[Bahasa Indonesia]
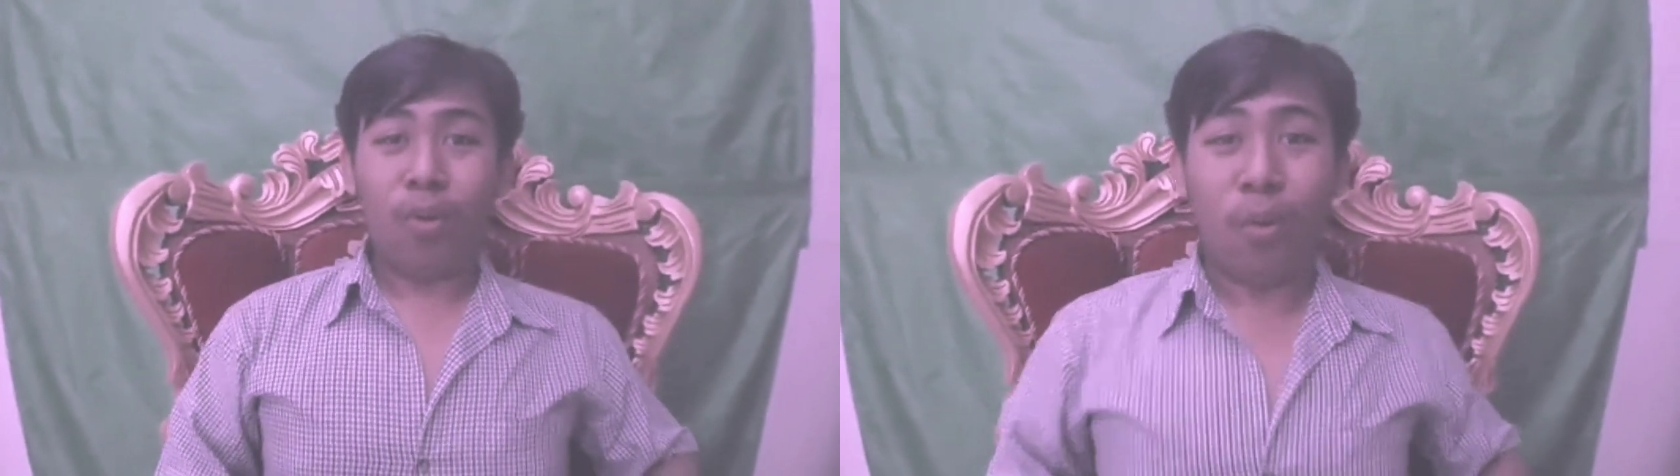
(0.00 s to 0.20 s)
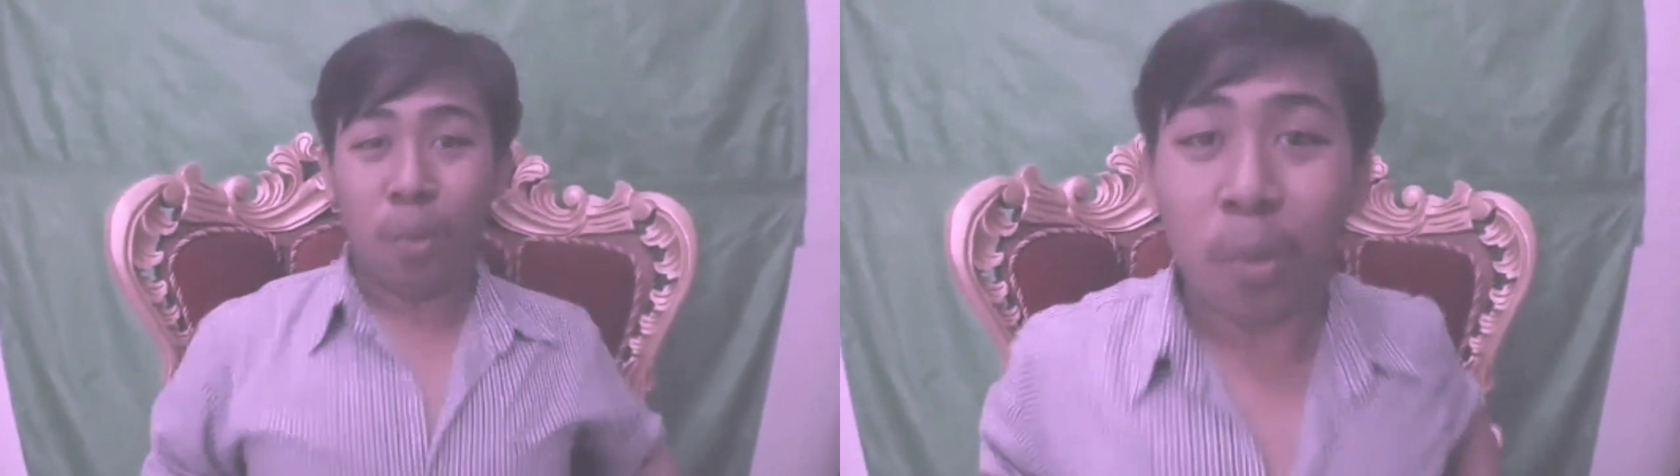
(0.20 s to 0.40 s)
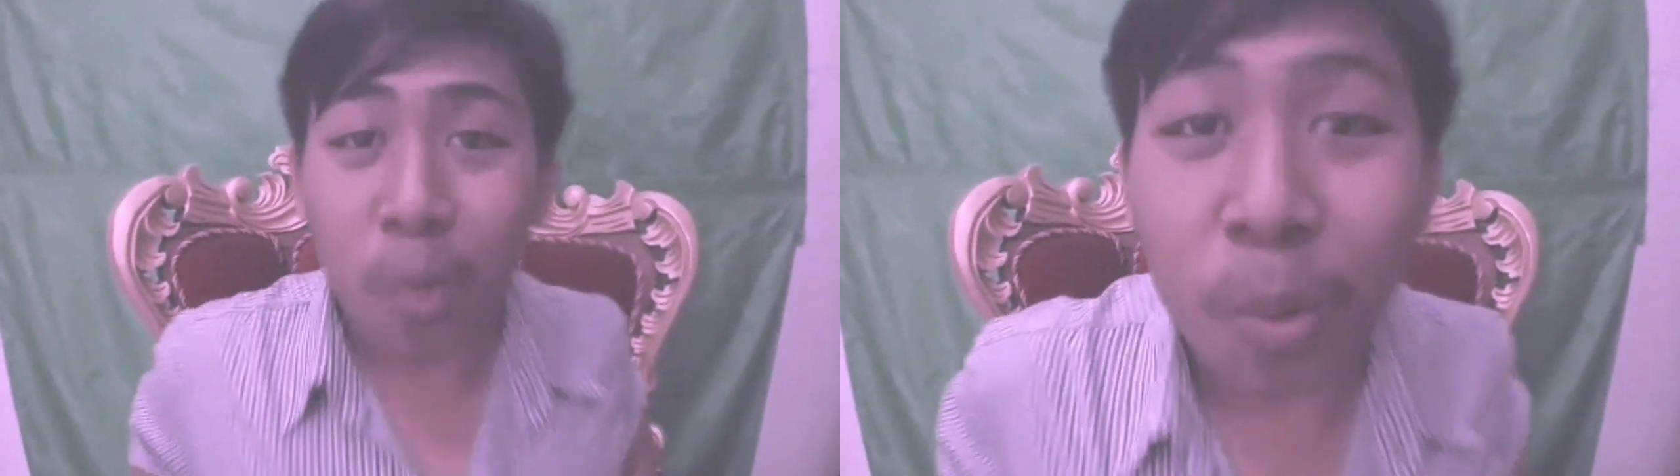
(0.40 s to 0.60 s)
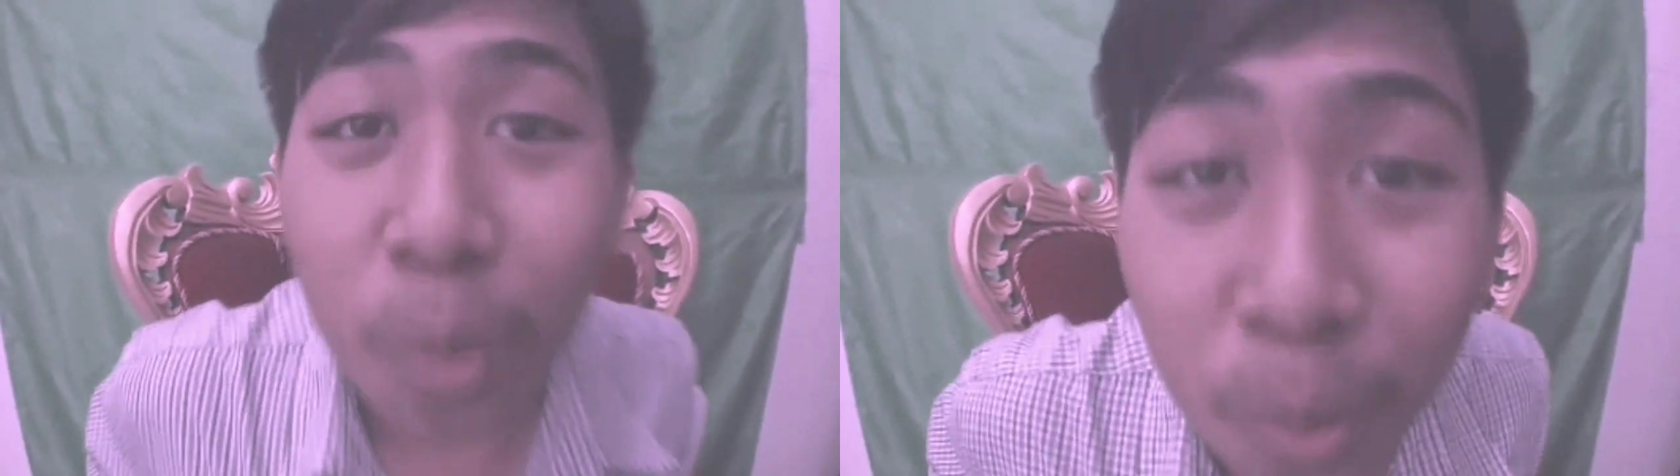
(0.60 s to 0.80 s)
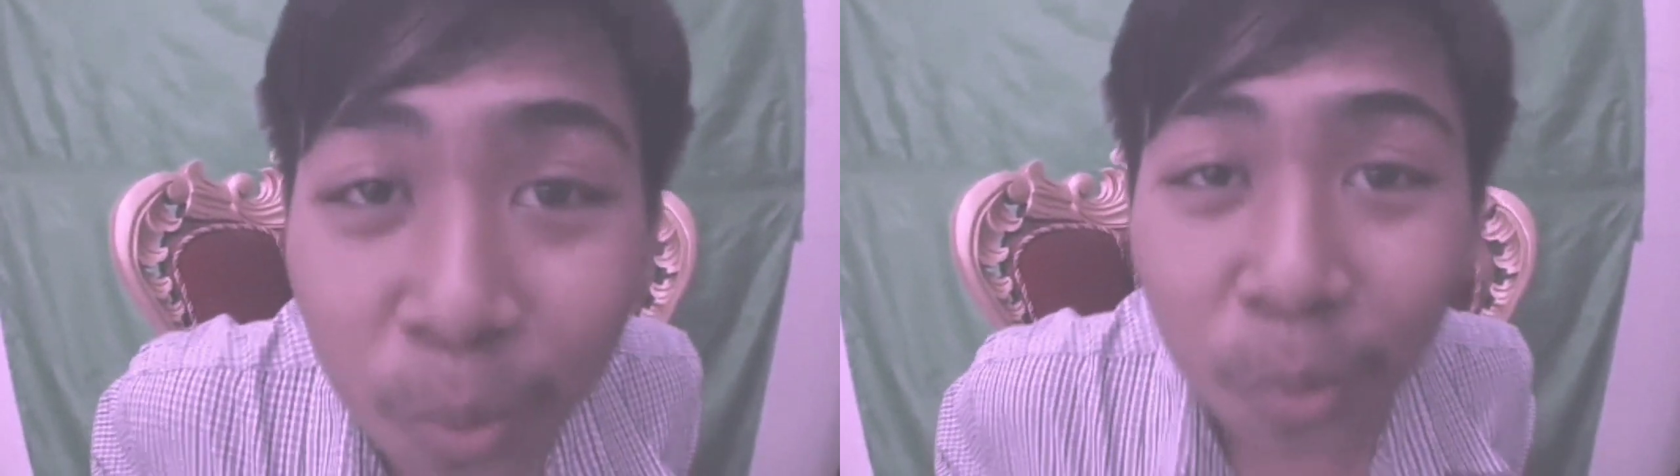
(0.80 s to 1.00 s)
omong
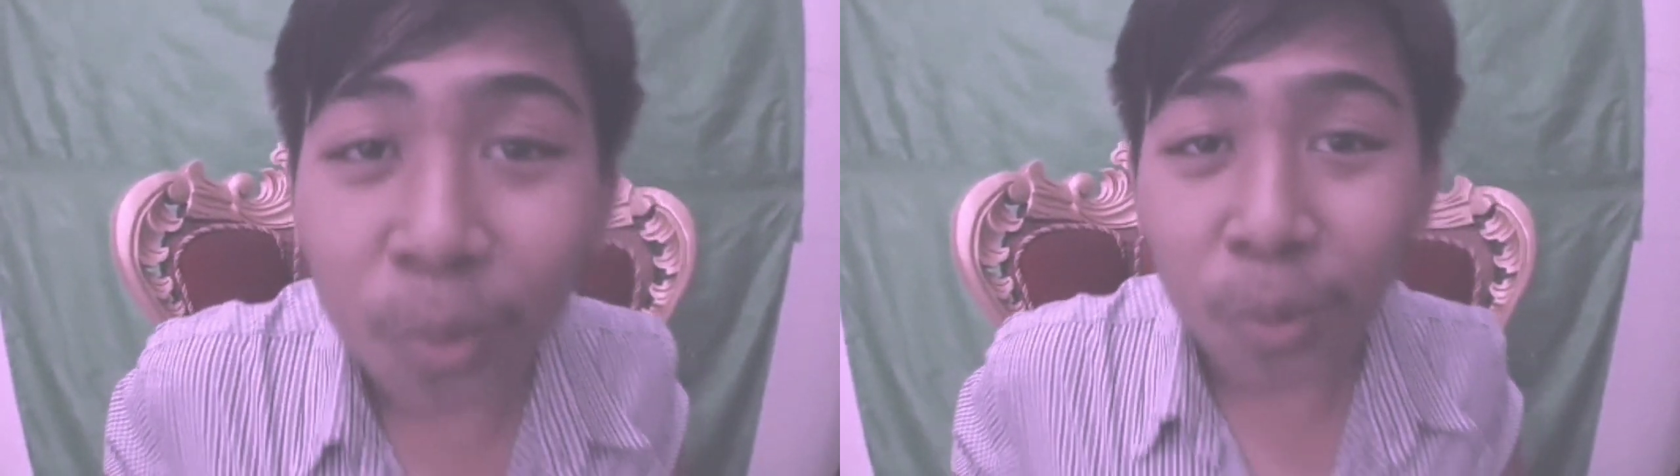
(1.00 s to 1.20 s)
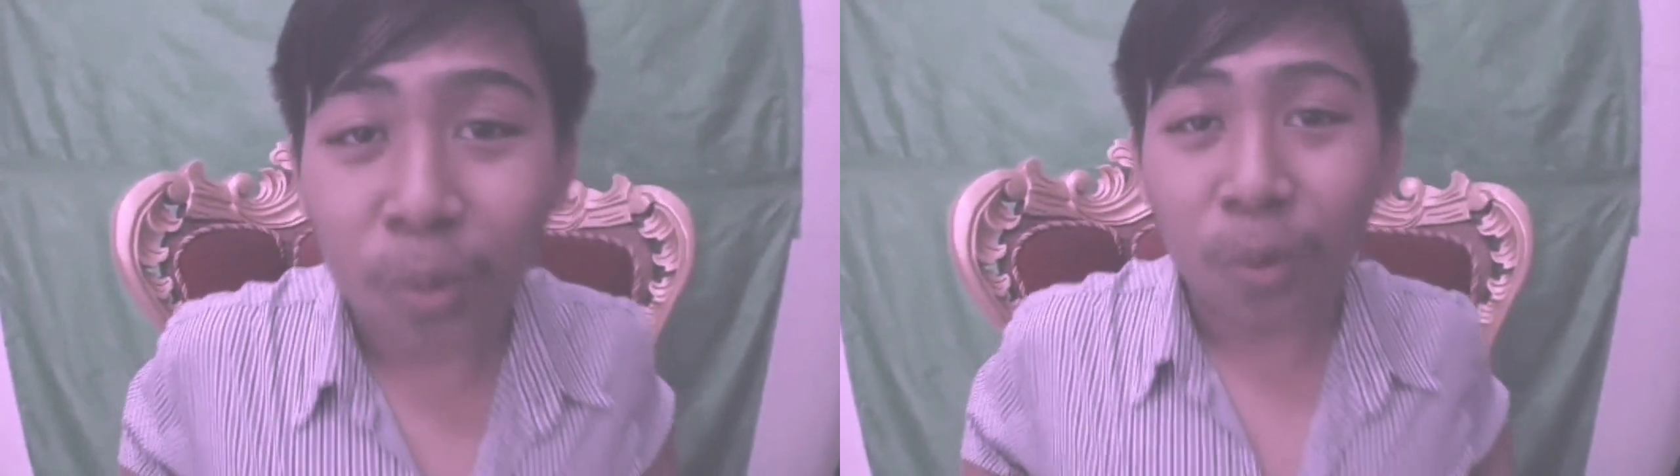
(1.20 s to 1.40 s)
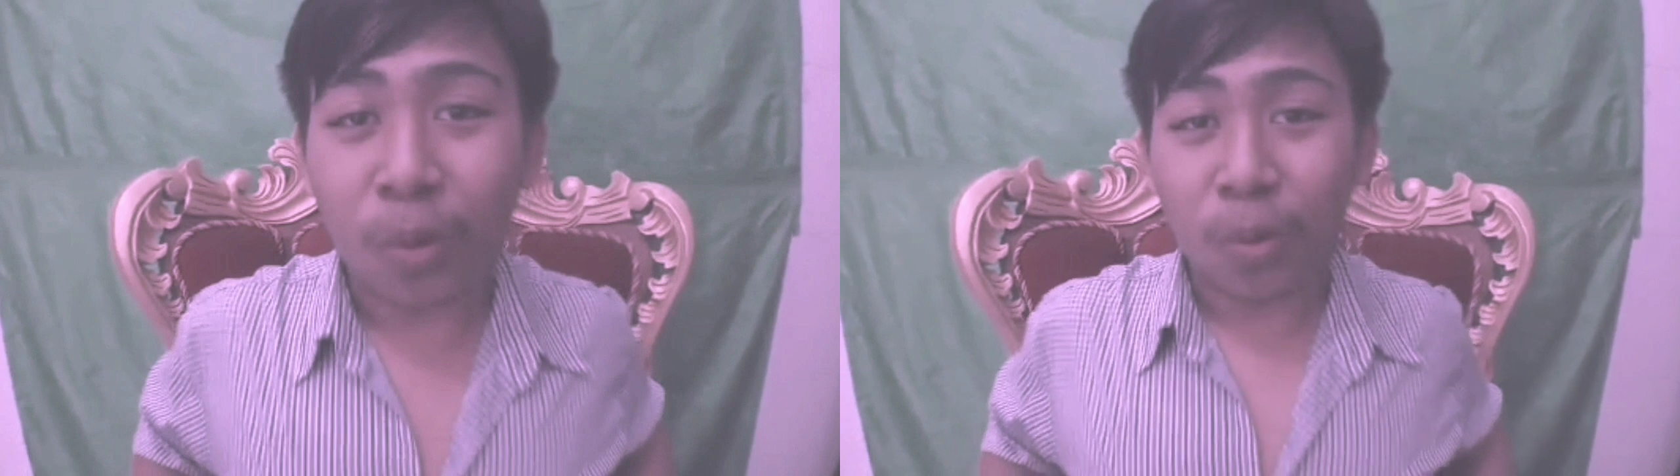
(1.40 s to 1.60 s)
kosong.